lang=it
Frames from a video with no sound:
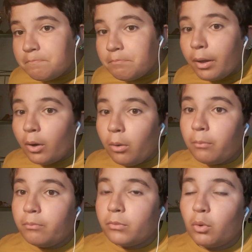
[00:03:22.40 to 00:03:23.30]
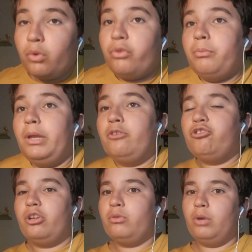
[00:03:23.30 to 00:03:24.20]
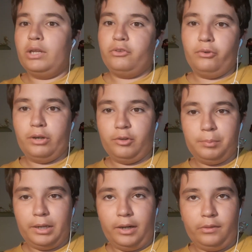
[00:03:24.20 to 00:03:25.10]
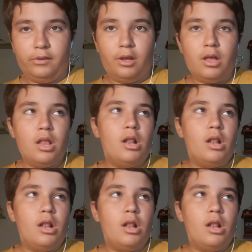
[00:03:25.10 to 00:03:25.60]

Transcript: Però questo mi accende un attimo le speranze,